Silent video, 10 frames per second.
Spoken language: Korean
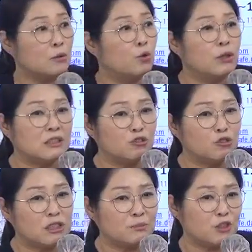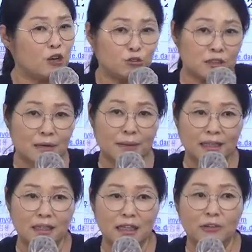놀이중심 최우수상
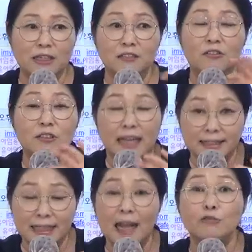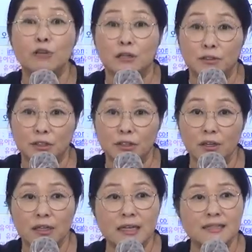받은 기관은 그런 걸 다 짜고
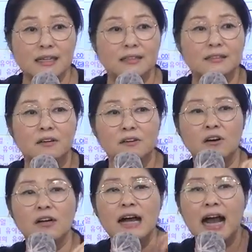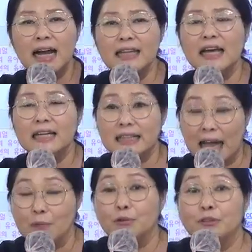있거든요. 제가 그런 거 하나하나
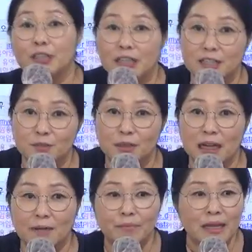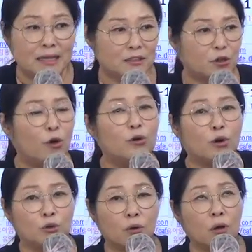다 보여드리겠습니다.
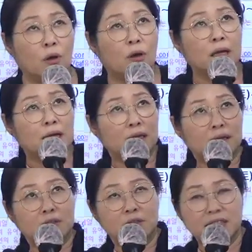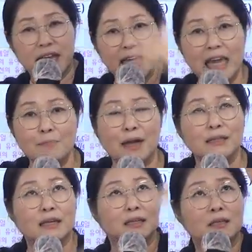적어도 책에
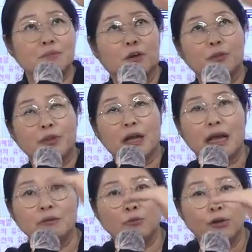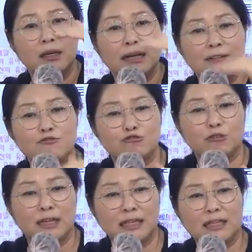맞게끔 연간, 월간,
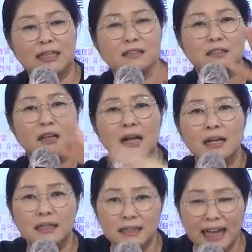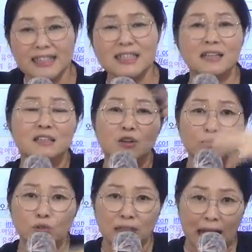주간, 일일 이걸 한 세트
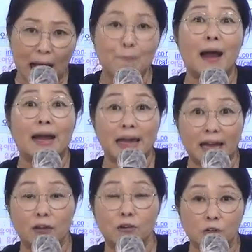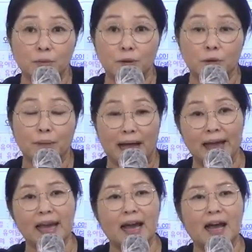정도는 다 봐야 연령별로
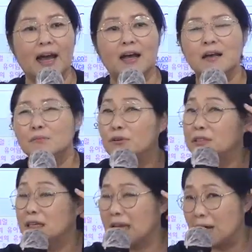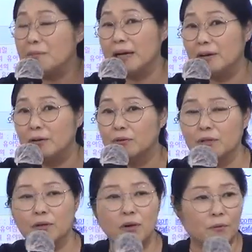봐야 머리에 남아요.
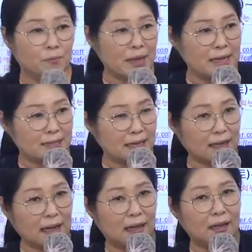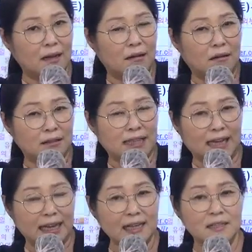그리고 제가 어,
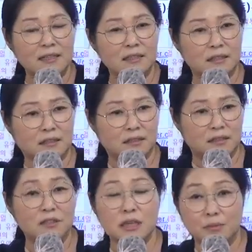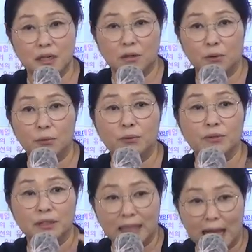잘한 그 선생님들 거 이런
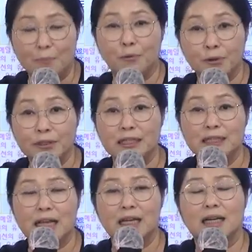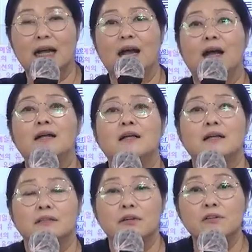것들 다 보여드릴 테니까
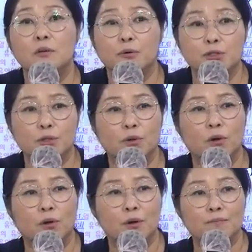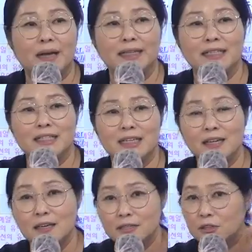그런 거 보시고
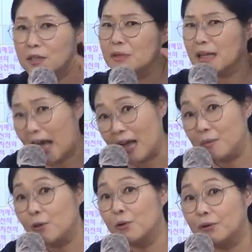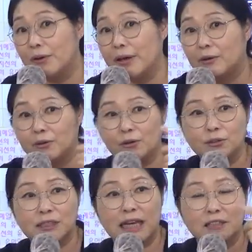반드시 선생님들 감이 올 거예요.
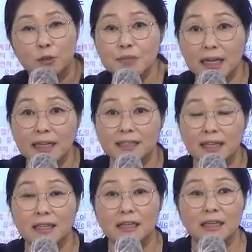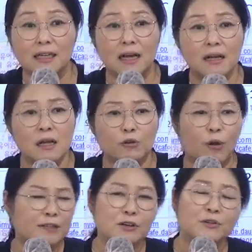그리고 제가 첨삭까지 해드리니까
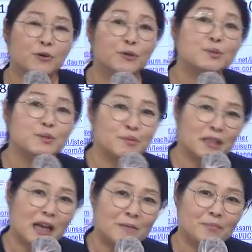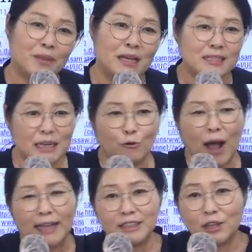과정은 어렵습니다. 자,
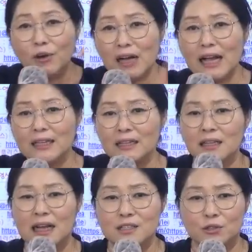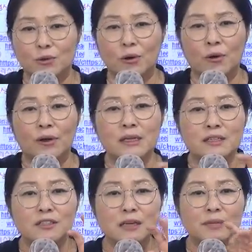과정안 가지고
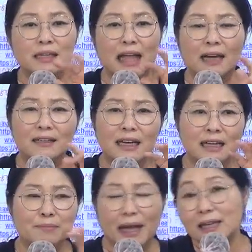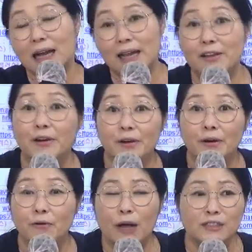선생님들이 당락이 많이
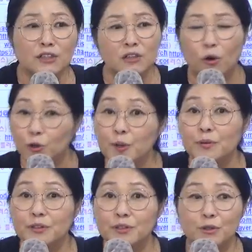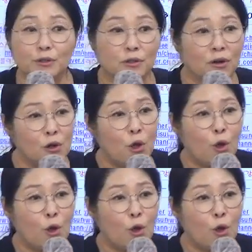갈려요. 과정안이 어렵거든요. 그리고